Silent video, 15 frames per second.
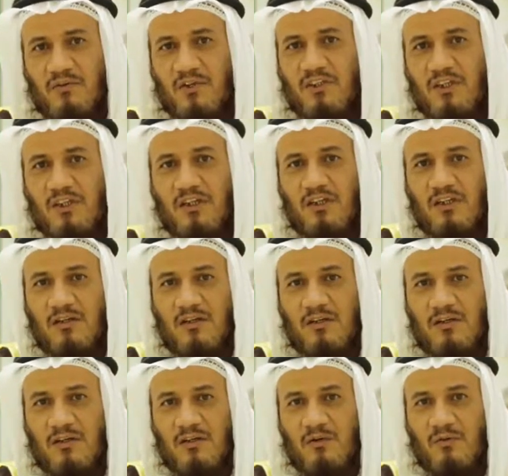في دينه
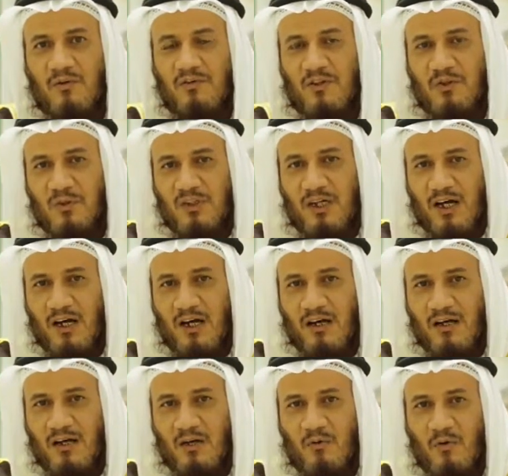وفي دنياه
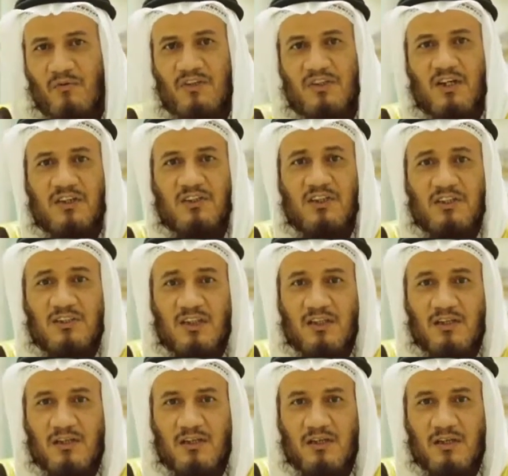وفي تخطيطه
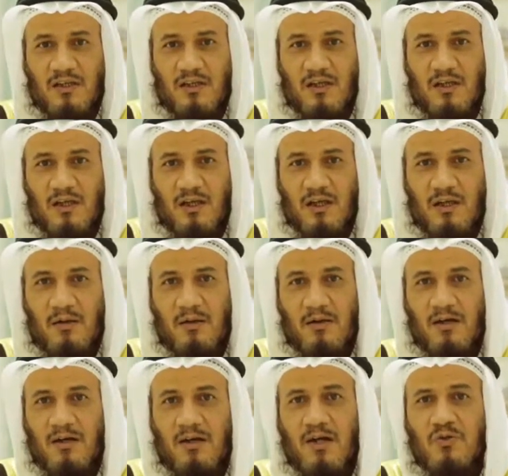
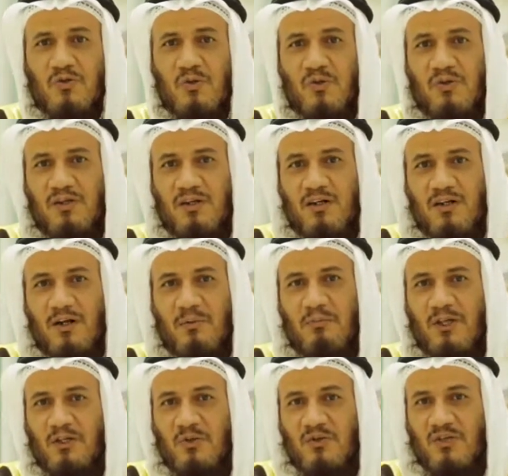رجل
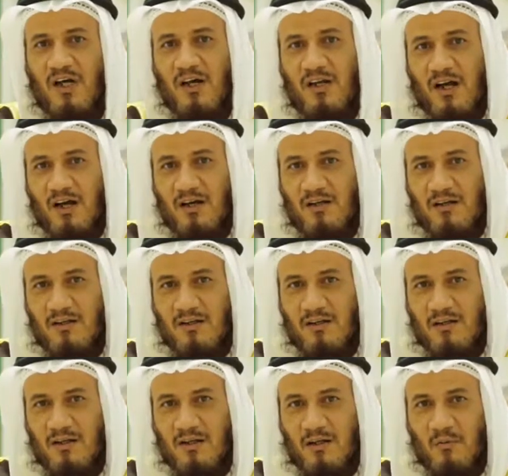ربته الصحراء
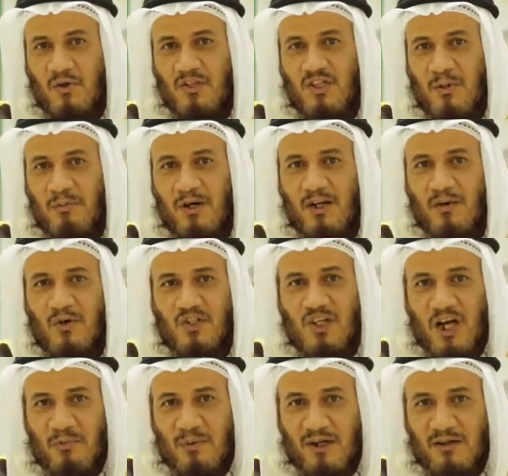وصبر
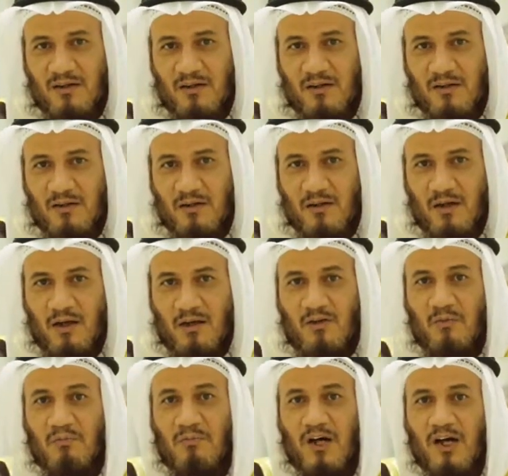وصابر
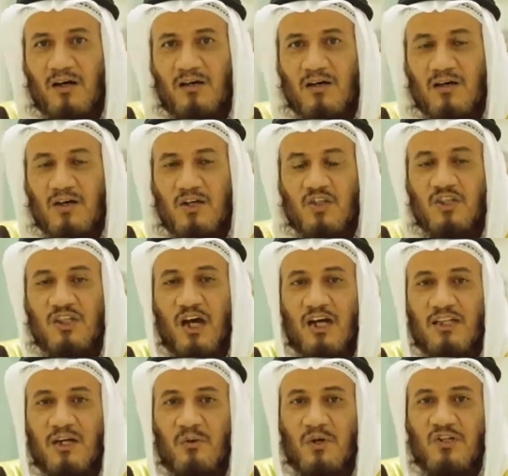ثم
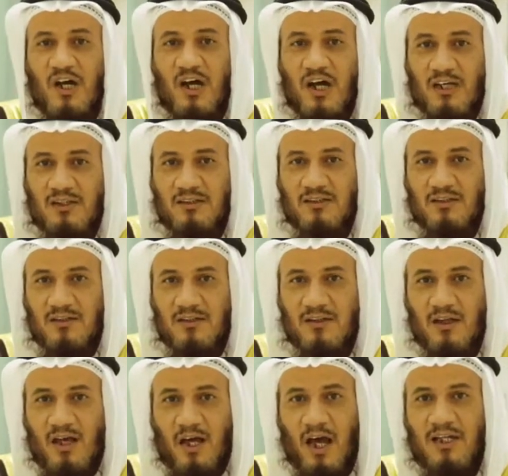اجتهد وجاهد
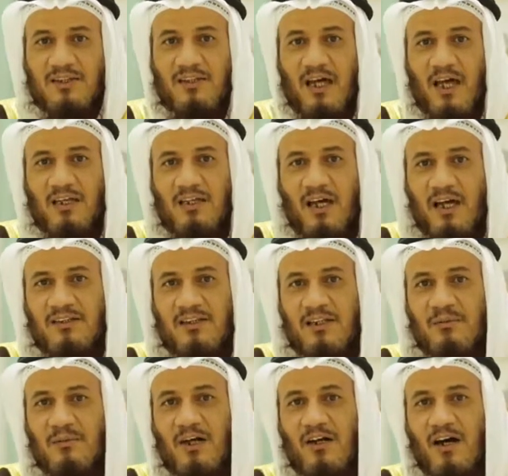حتى أينعت
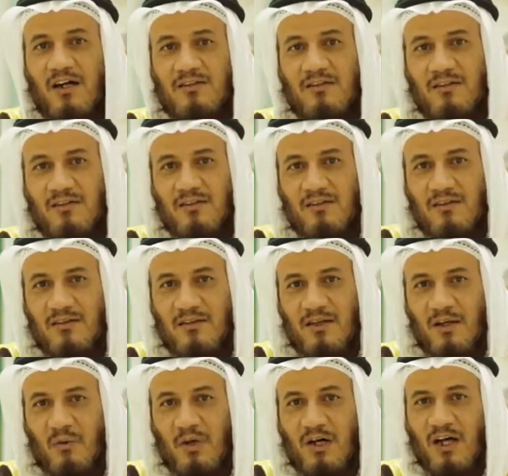الإمارات
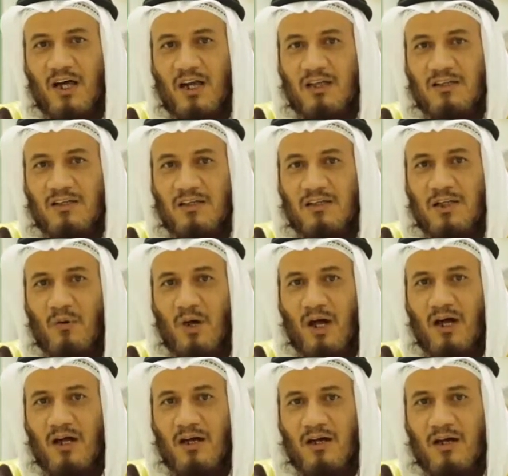وكانت
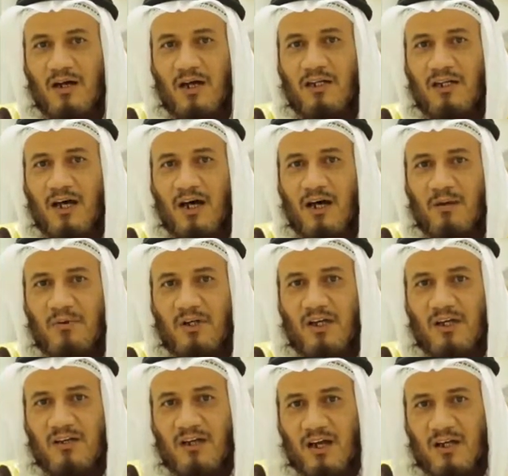دوحة غناء
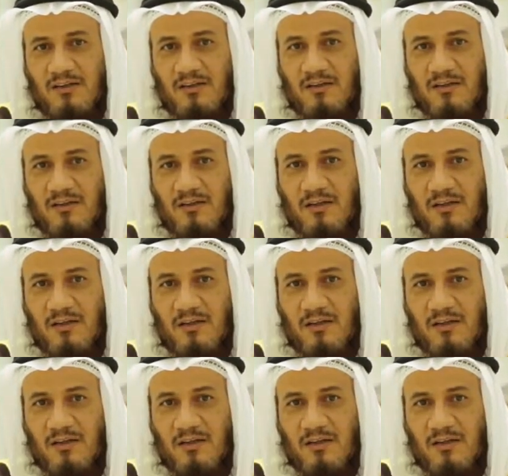بالخيرات